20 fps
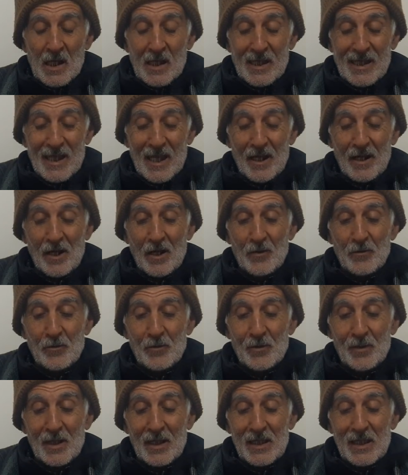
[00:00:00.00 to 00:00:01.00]
yer
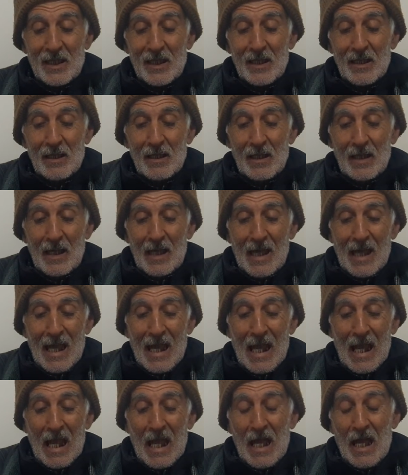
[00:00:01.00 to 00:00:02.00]
altındaki
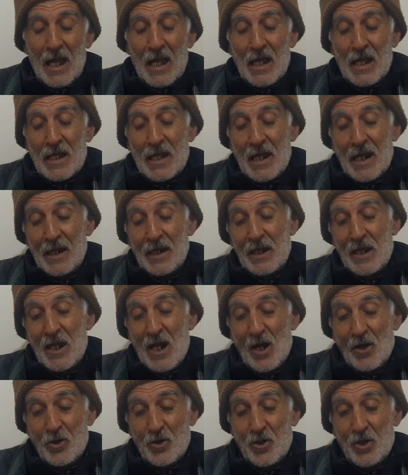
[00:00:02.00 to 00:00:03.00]
yani
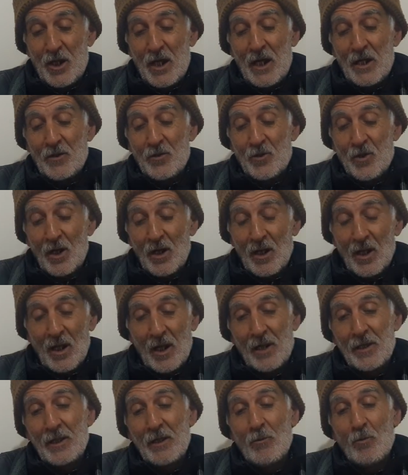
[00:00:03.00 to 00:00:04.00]
yaşayan
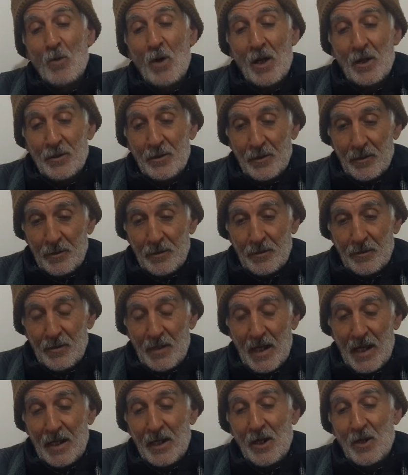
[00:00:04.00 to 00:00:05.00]
canlılar da vardır.
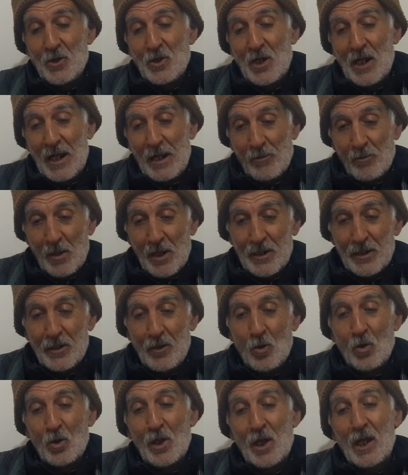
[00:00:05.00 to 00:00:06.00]
Enerjiler vardır.
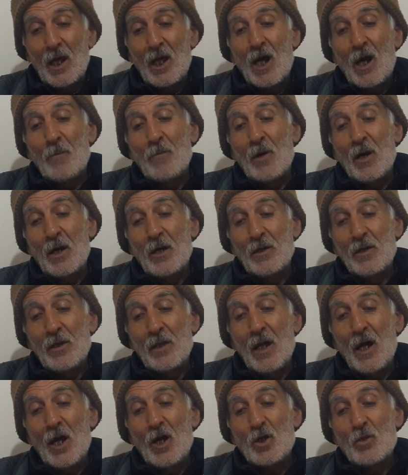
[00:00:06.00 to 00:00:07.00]
Onların kapağını
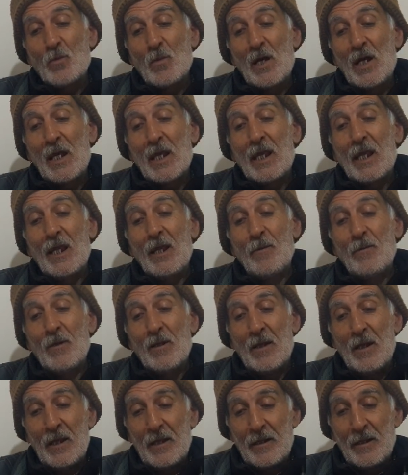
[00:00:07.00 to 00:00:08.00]
da açmaya
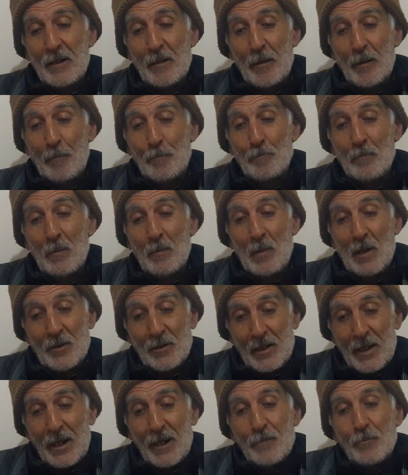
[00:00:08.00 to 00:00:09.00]
gelebilirler.
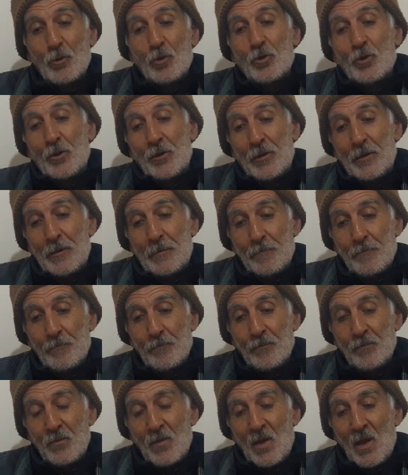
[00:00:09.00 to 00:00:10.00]
Mesele budur.
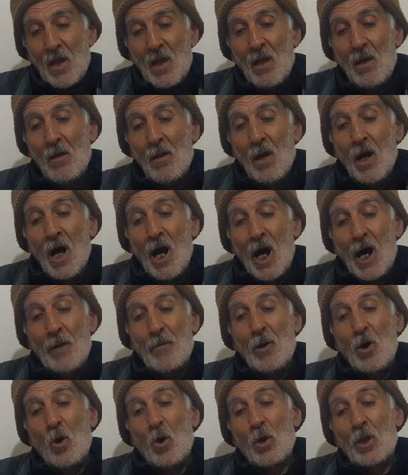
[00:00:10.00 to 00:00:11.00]

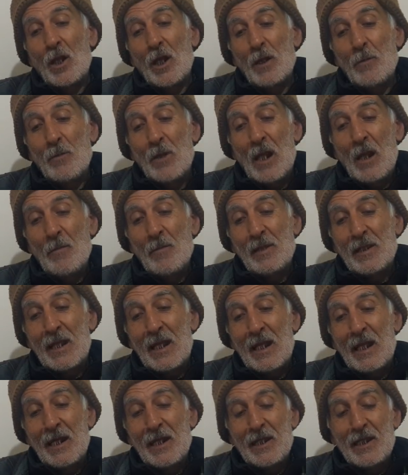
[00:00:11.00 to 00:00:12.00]
Ama onların
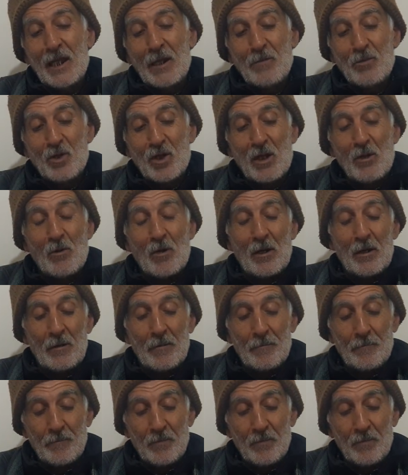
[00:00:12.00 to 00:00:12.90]
bilemedikleri tek bir şey var.